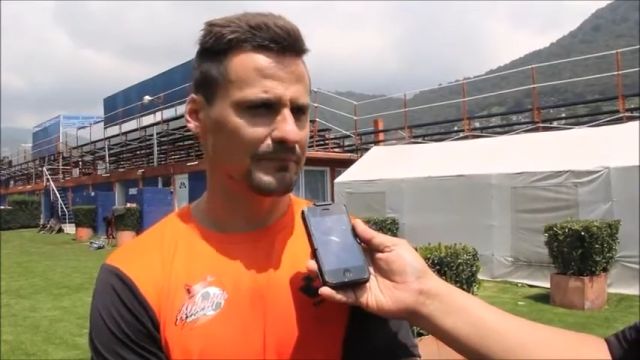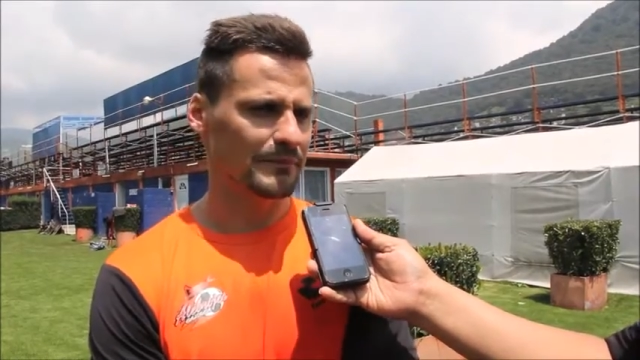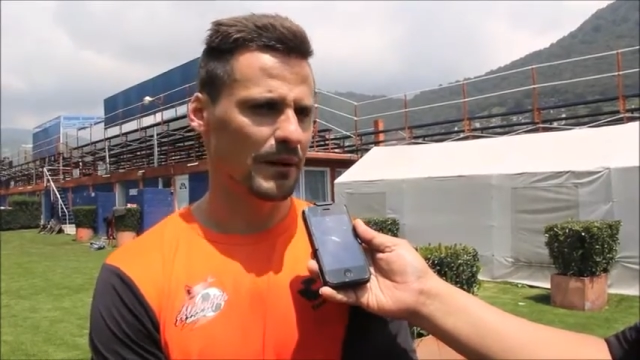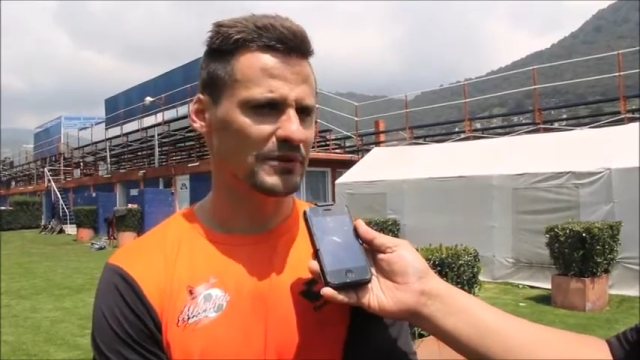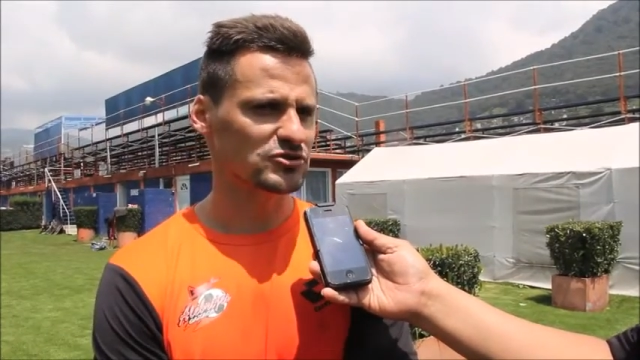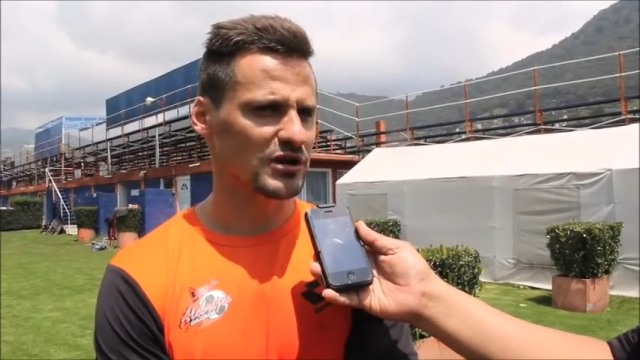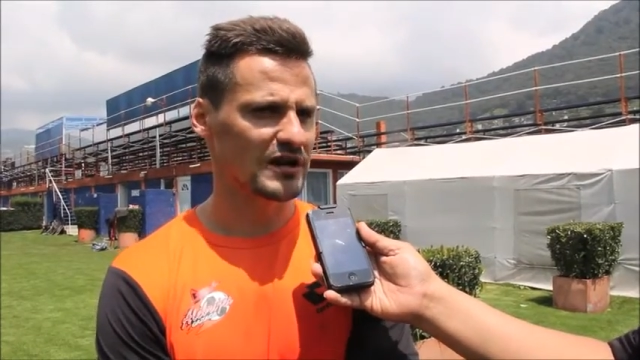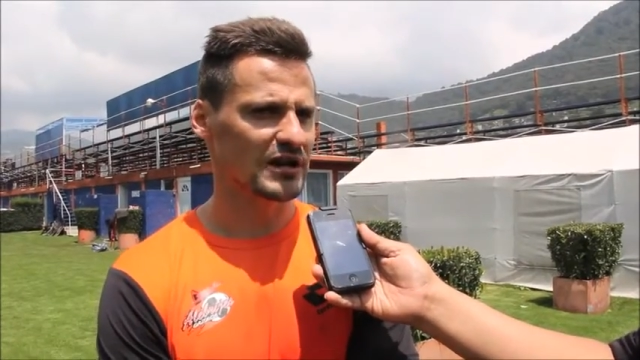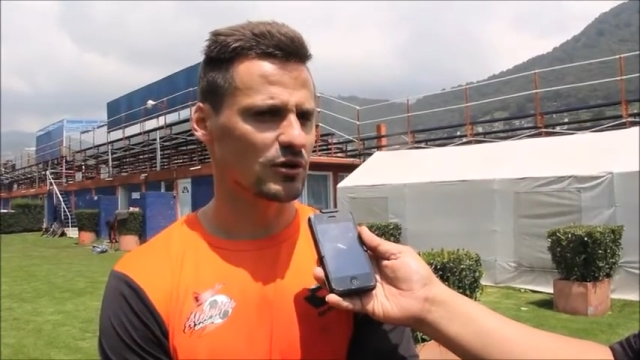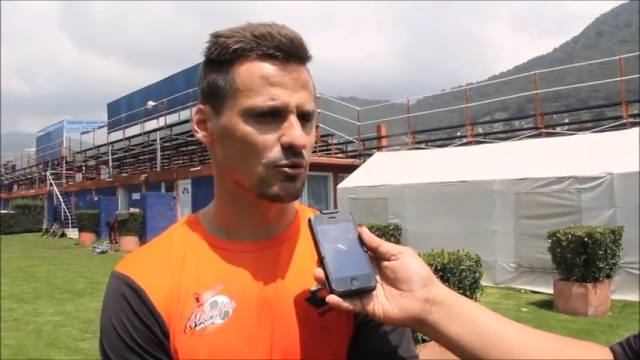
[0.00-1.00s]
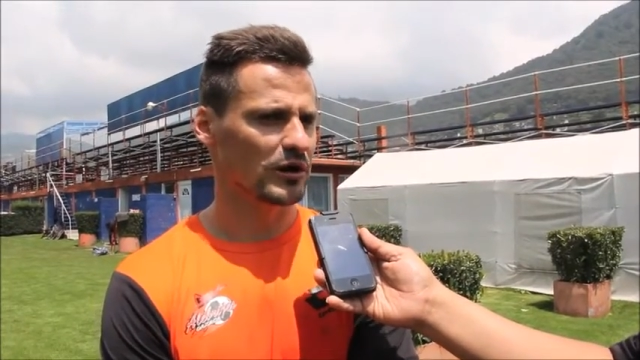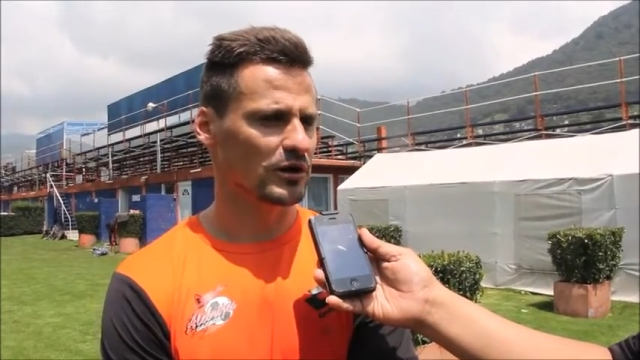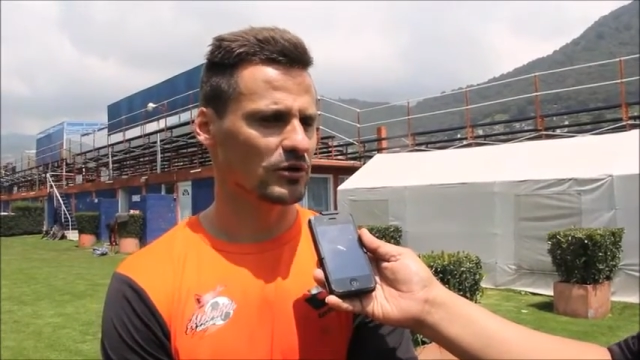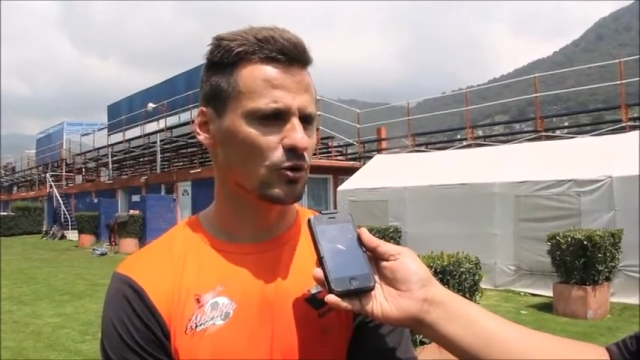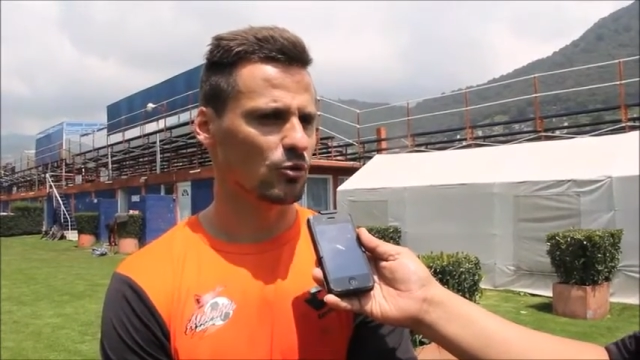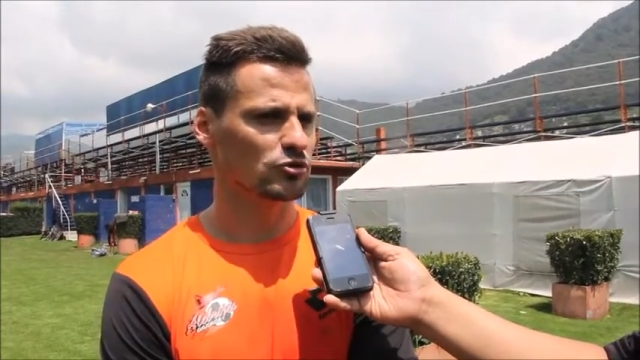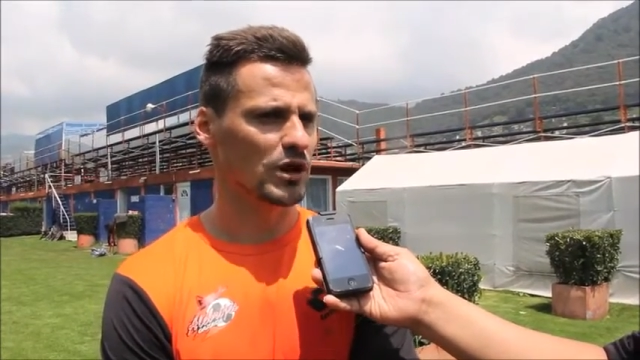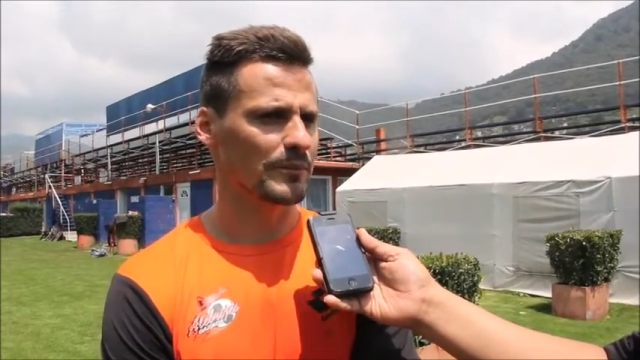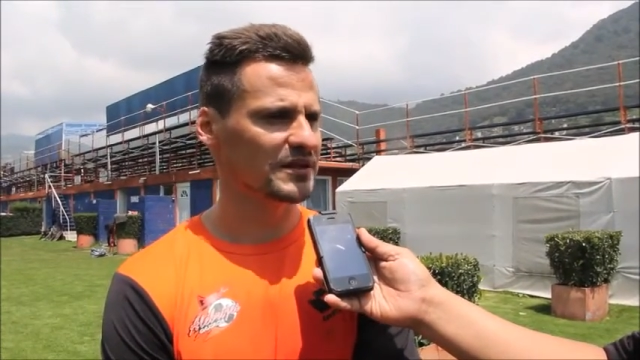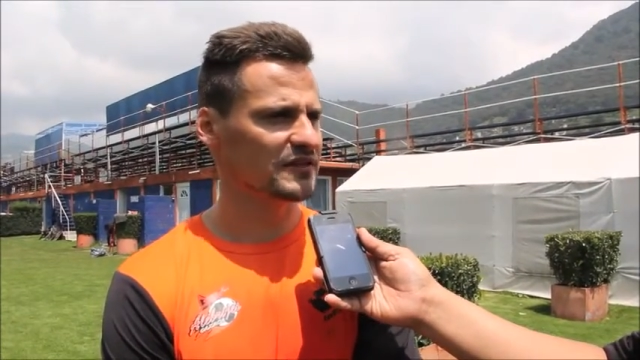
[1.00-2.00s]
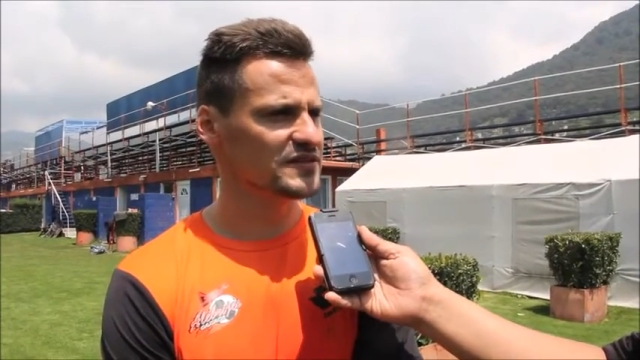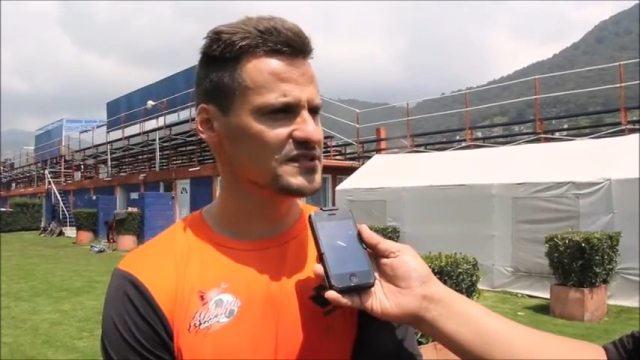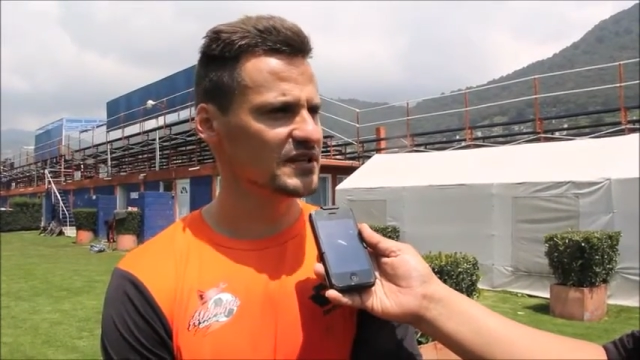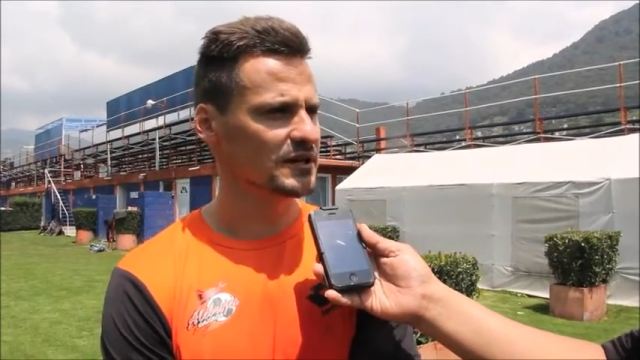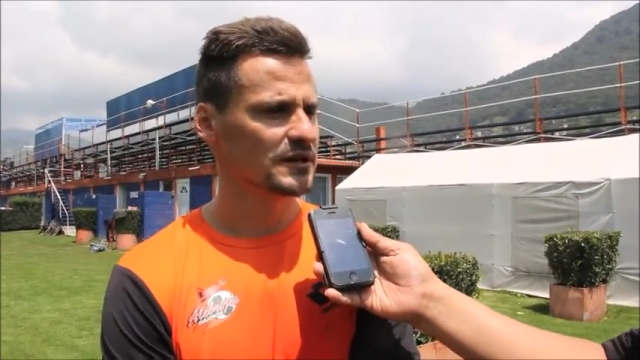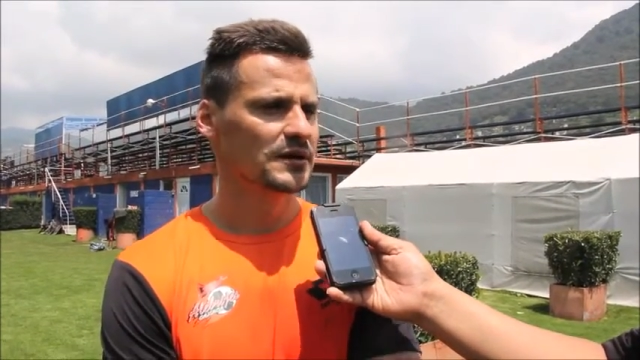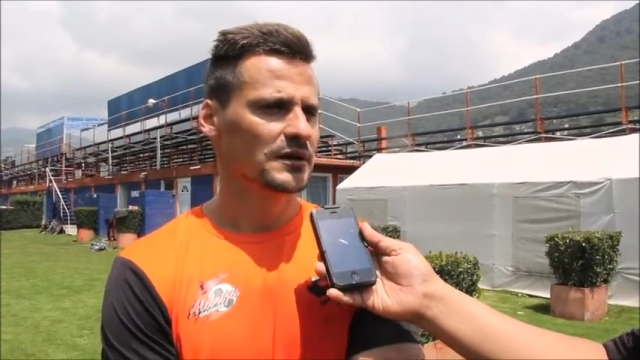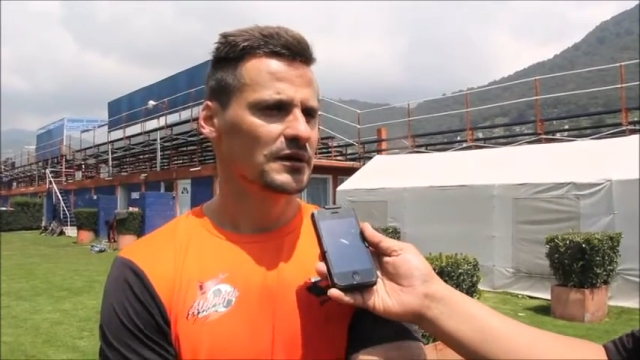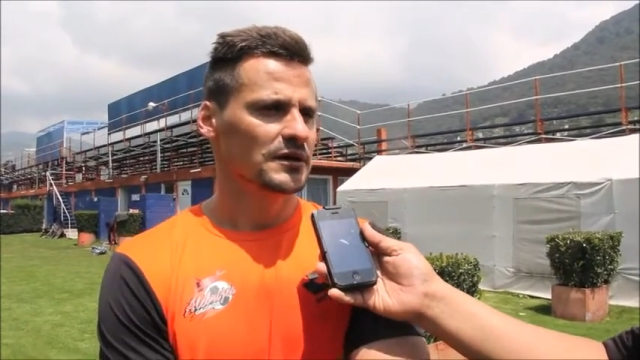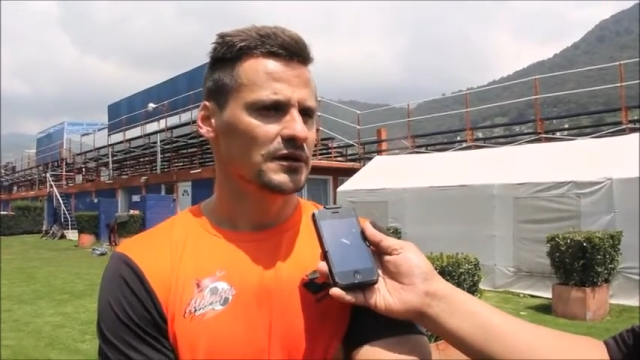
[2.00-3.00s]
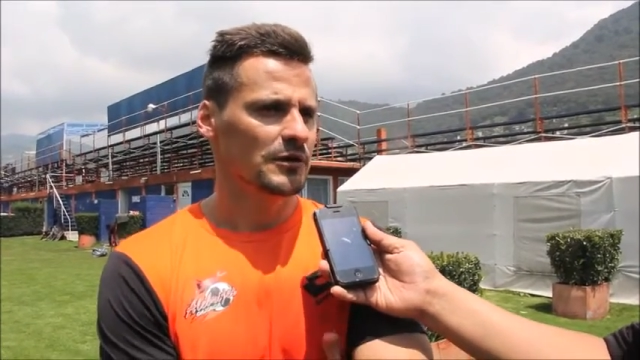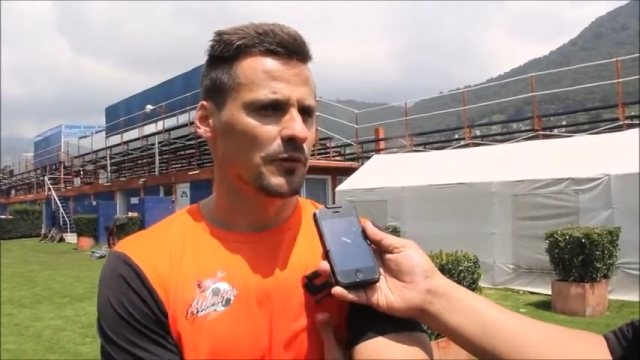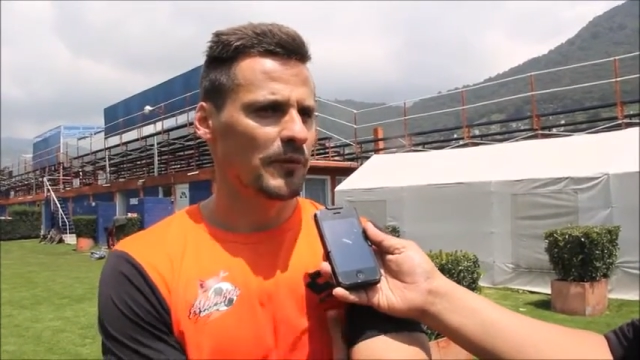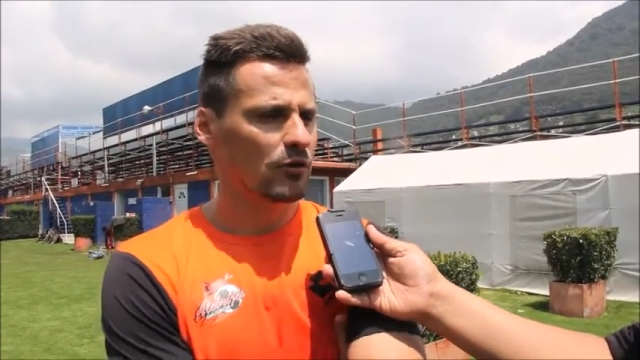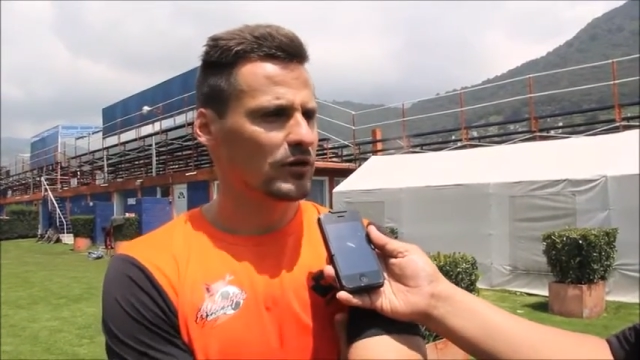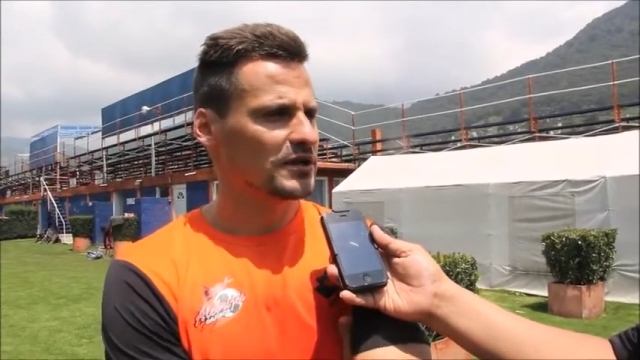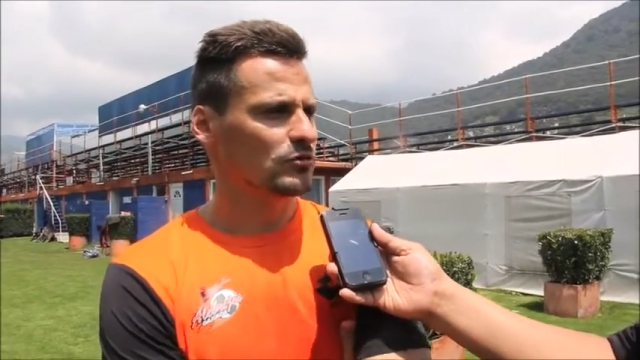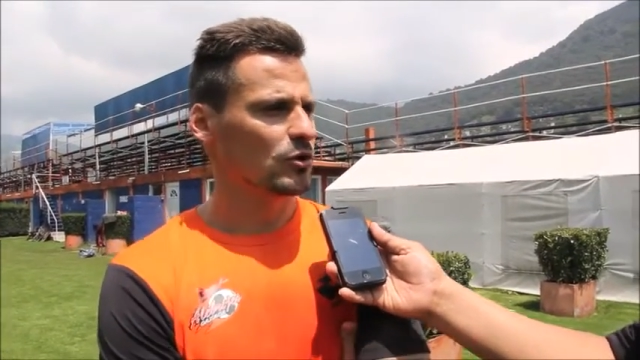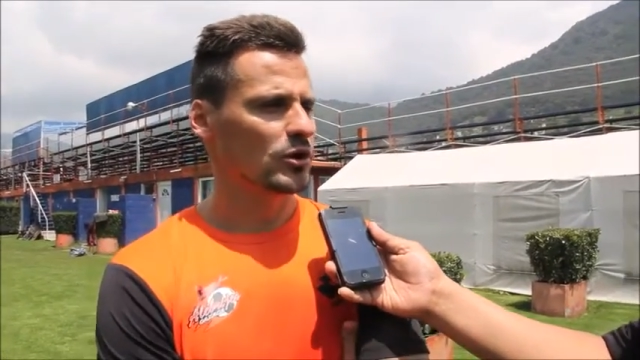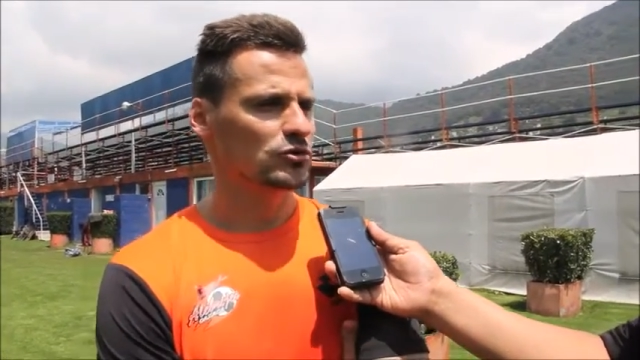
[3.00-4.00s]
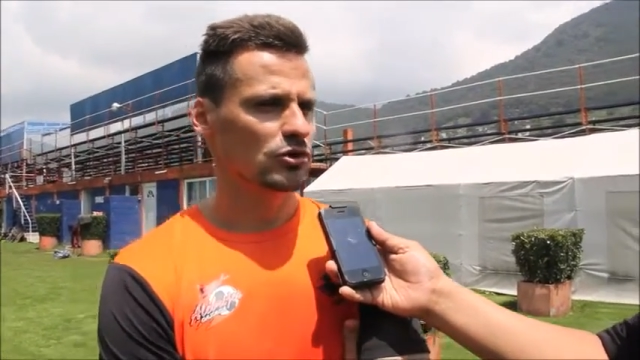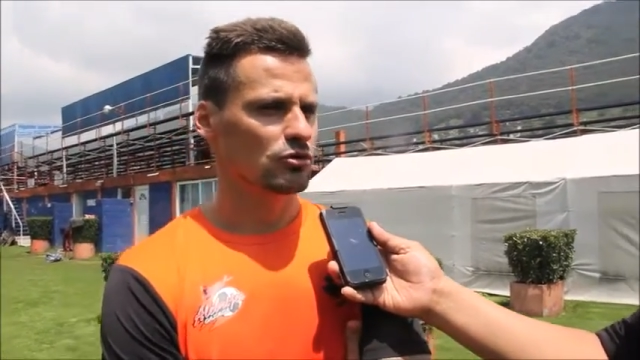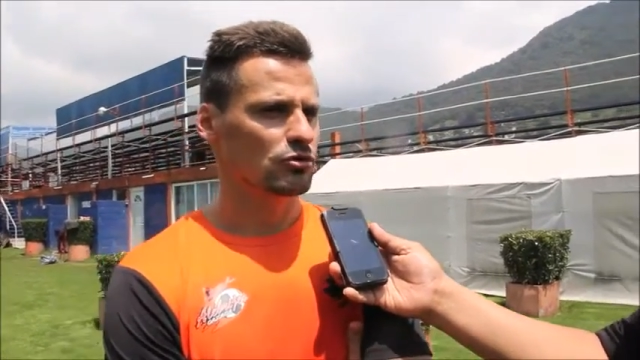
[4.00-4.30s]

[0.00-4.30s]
es más personal en, cuanto a la parte física y después más colectivo en cuanto a